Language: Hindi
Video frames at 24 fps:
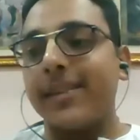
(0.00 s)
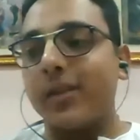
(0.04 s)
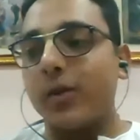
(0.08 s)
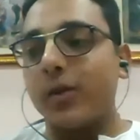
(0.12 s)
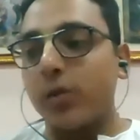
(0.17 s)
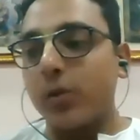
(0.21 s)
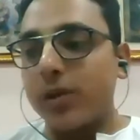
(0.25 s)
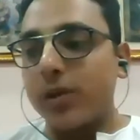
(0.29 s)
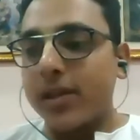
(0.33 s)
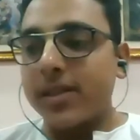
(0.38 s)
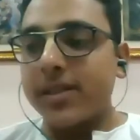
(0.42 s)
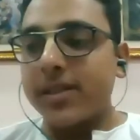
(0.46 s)

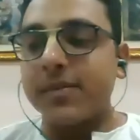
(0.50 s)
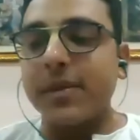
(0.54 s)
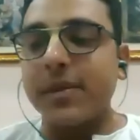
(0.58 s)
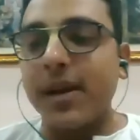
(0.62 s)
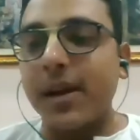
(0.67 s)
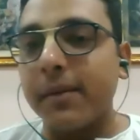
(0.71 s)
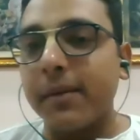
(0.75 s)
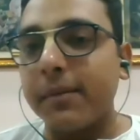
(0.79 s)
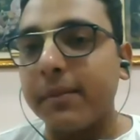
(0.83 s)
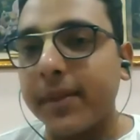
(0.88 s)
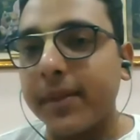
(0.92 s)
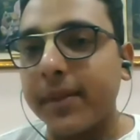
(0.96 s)
तो इसमें
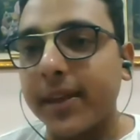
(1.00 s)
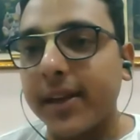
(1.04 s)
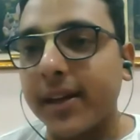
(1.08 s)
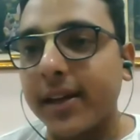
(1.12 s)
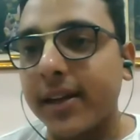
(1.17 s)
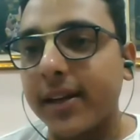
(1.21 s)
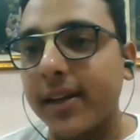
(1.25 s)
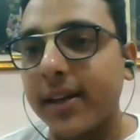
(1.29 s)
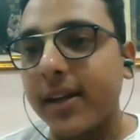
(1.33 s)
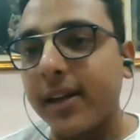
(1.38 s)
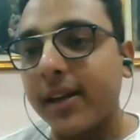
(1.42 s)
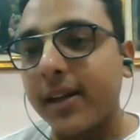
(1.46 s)
हम
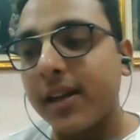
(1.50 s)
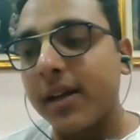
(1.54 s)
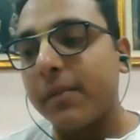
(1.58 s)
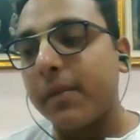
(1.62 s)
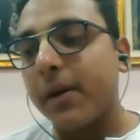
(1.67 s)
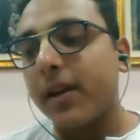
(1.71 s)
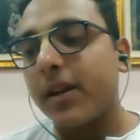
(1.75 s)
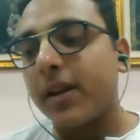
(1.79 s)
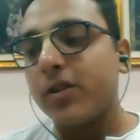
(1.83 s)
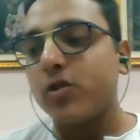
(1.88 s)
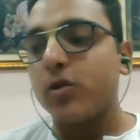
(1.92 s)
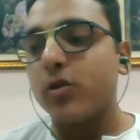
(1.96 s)
देख रहे हैं कि
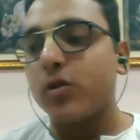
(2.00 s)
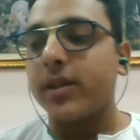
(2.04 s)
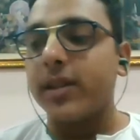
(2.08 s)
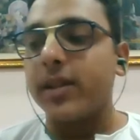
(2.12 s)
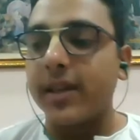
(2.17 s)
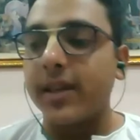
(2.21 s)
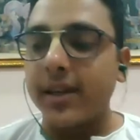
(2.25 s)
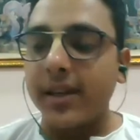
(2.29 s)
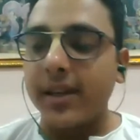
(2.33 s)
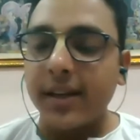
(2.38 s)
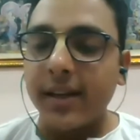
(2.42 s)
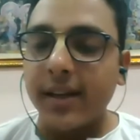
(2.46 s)
हमारा जो
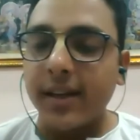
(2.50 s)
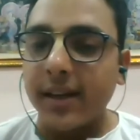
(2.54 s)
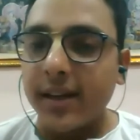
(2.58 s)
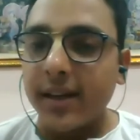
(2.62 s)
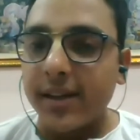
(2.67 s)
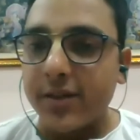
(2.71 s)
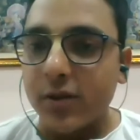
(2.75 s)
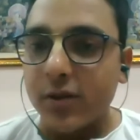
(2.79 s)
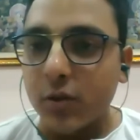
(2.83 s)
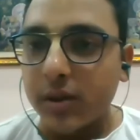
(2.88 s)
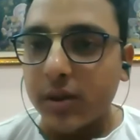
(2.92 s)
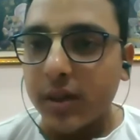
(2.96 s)
देखने
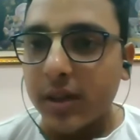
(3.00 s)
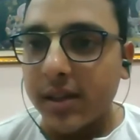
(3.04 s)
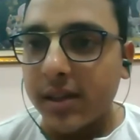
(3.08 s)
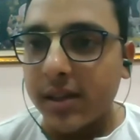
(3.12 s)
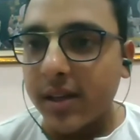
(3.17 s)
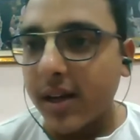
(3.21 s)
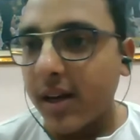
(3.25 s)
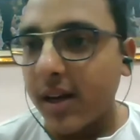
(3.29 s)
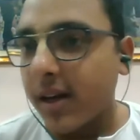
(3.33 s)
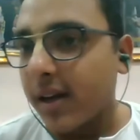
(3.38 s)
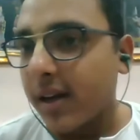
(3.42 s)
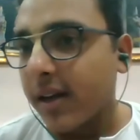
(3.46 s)
का जो
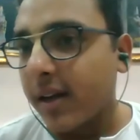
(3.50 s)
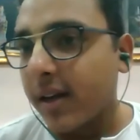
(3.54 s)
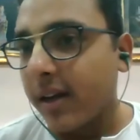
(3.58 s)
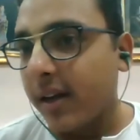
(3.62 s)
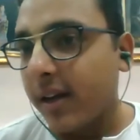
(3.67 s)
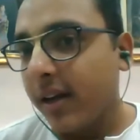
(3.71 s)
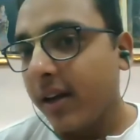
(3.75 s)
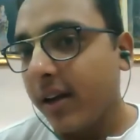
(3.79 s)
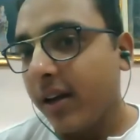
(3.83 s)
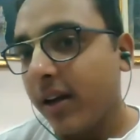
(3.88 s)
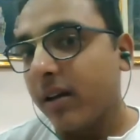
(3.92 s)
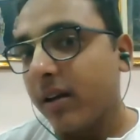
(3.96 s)
तरीका है
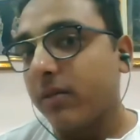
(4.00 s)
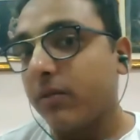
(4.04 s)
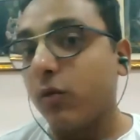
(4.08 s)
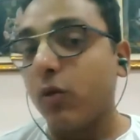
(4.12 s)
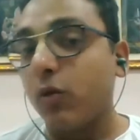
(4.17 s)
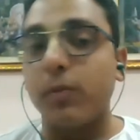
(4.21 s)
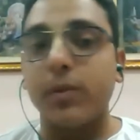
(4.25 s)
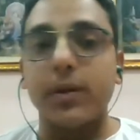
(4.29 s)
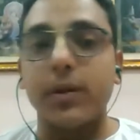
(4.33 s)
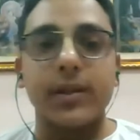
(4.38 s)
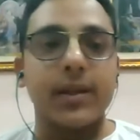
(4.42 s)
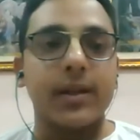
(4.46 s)

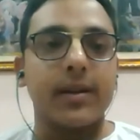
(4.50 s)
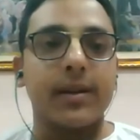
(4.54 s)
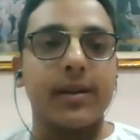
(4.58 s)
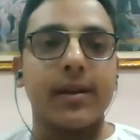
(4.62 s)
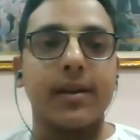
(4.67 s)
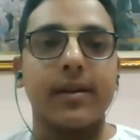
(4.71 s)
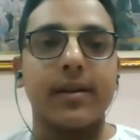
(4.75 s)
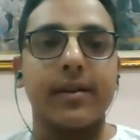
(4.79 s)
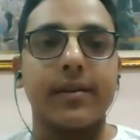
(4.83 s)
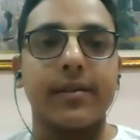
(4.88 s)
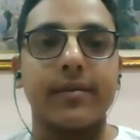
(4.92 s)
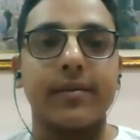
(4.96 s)
वो बदल
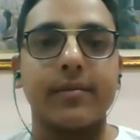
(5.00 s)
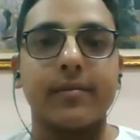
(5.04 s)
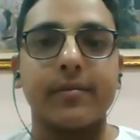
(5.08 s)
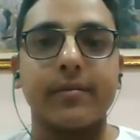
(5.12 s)
रहा है